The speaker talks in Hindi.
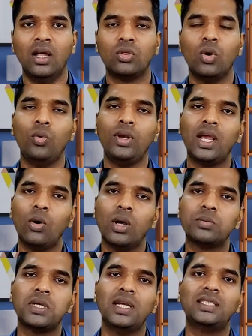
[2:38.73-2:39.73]
तो उनके
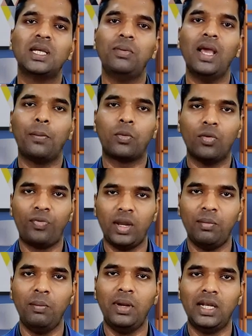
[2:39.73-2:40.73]
वेबसाइट से भी आपको फ्री
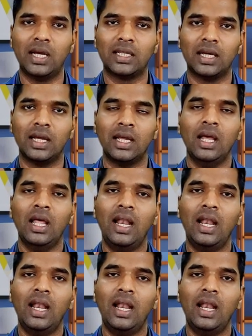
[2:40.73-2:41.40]
में मिल जाता है